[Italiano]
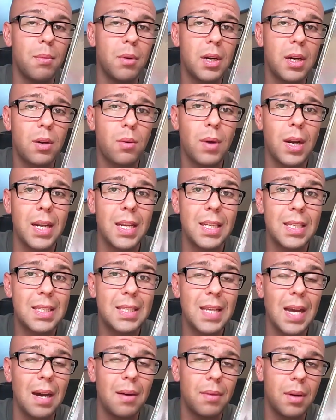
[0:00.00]
nel quale
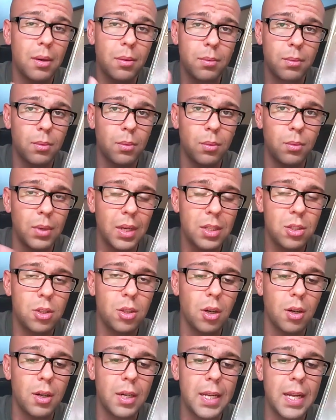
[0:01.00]
iniziava una
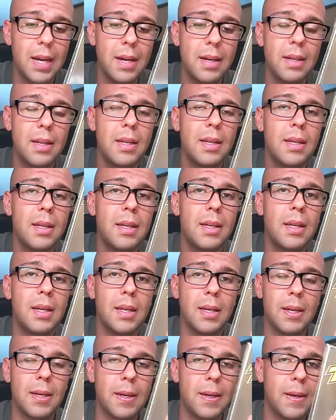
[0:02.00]
storia
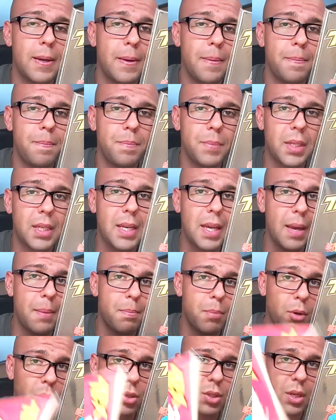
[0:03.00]
ehm, che
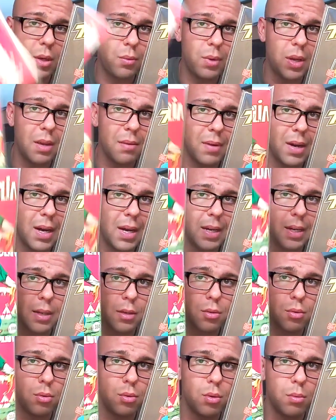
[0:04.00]
proseguiva anche
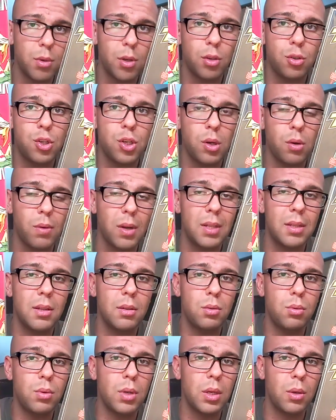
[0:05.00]
sul numero
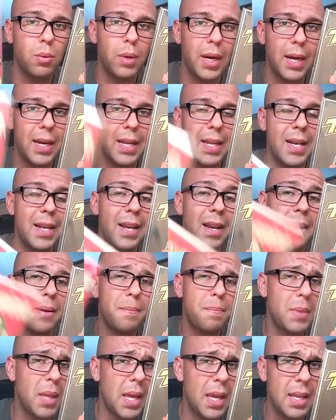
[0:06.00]
52 Guerriglia
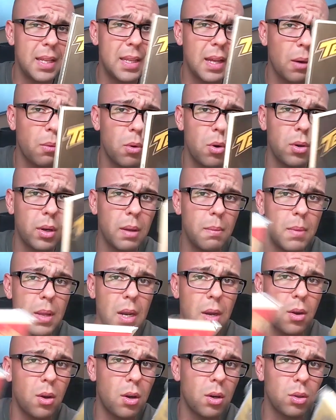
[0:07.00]
e da quello che mi
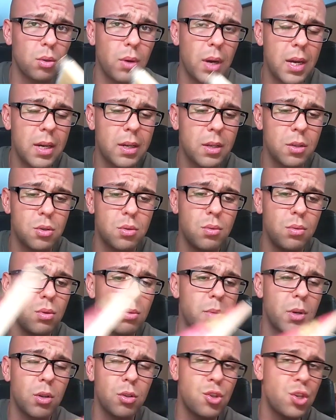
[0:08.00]
ricordo anche sul
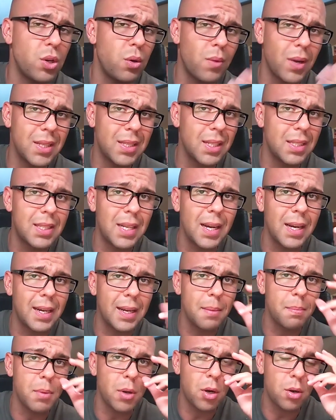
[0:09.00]
numero 53
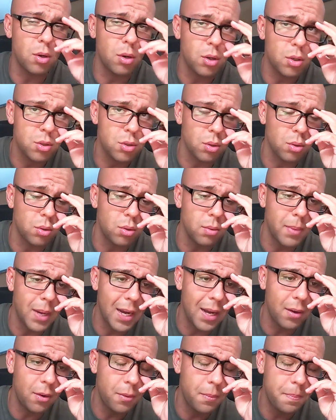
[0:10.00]
che però non ho sotto
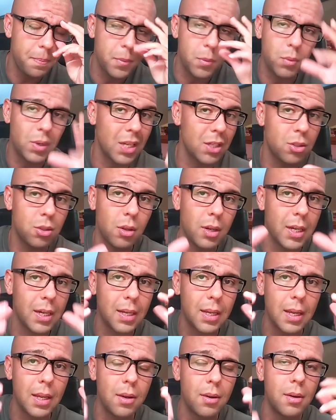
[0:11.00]
mano, una storia
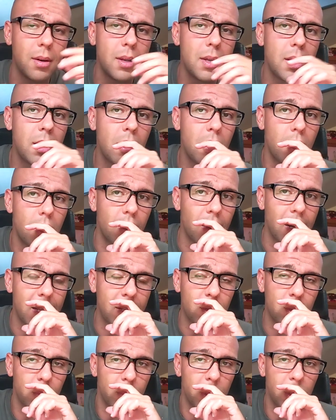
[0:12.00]
che io ho
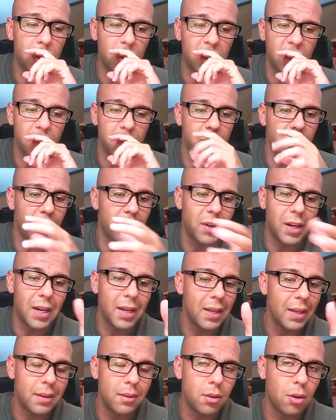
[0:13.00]
letto molto tempo fa
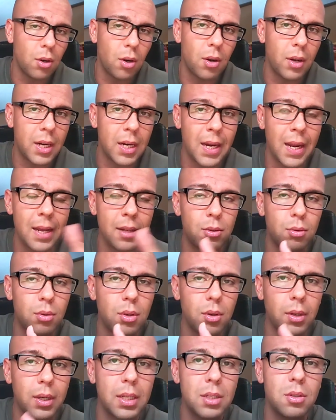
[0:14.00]
e non ho riletto in
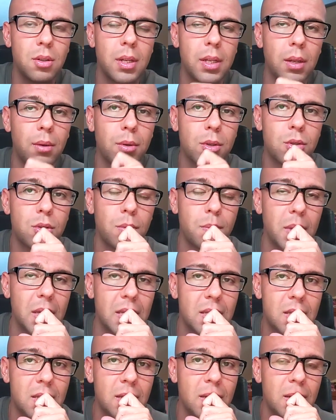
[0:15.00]
occasione di questo
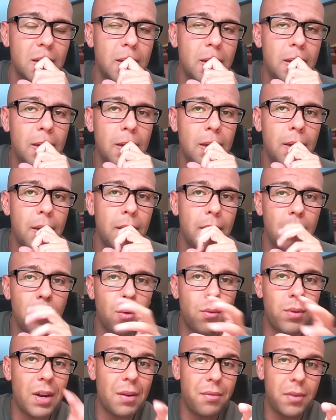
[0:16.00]
bis,
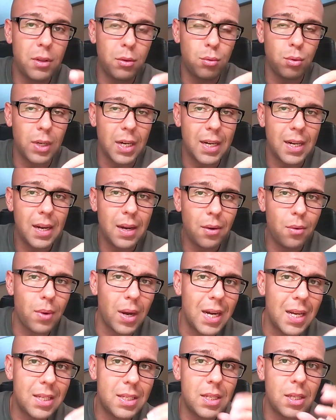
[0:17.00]
un'avventura nella
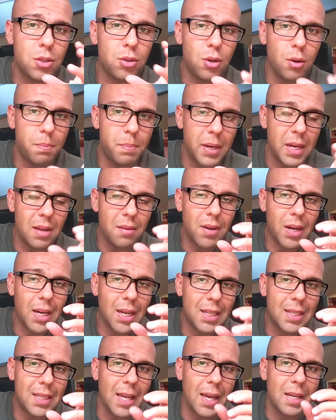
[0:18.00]
quale si scopriva
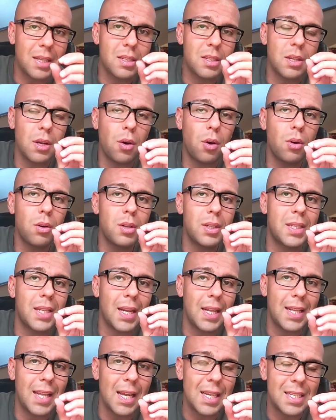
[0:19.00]
che Tex, oltre
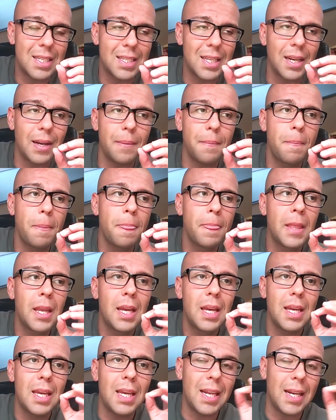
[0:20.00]
ad essere
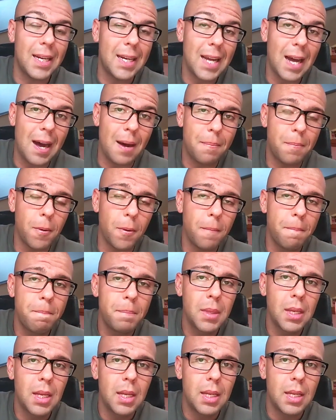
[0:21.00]
il capo
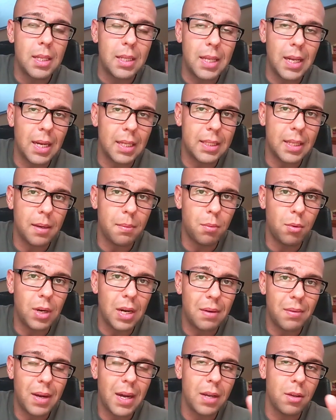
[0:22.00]
della tribù
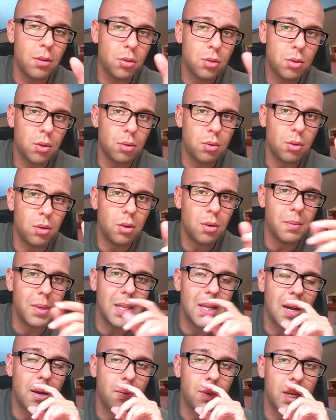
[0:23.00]
Navajo sotto il nome
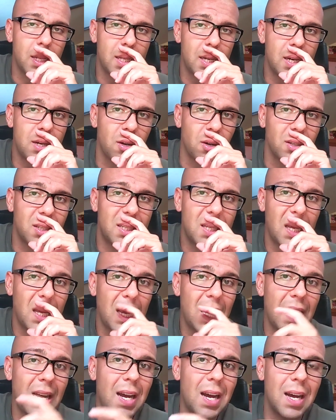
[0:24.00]
di Aquila della Notte,
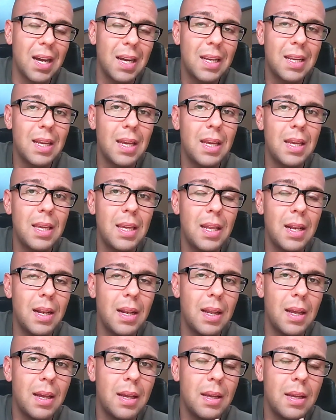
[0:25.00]
era anche il
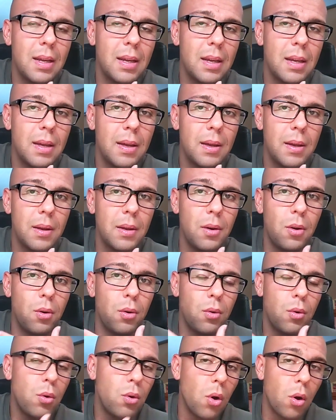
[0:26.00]
eh,
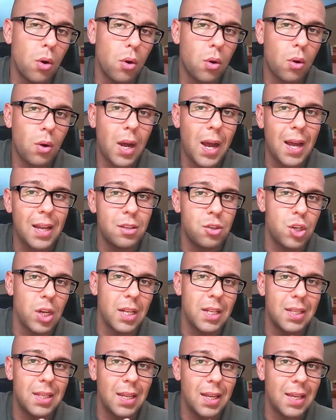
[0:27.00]
loro agente